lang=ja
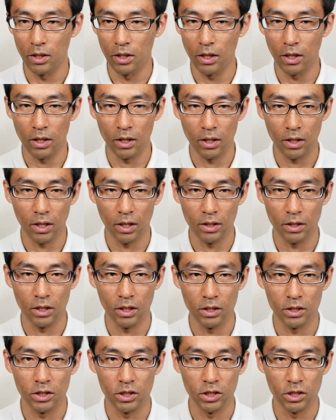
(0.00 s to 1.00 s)
な
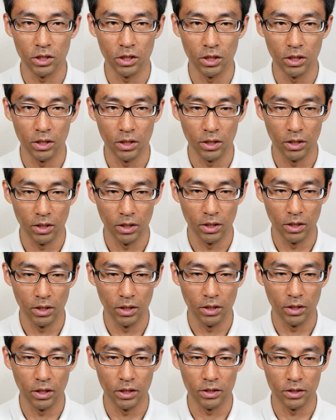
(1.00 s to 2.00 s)
形
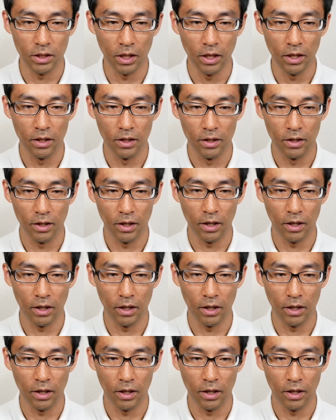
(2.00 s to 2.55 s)
ですね。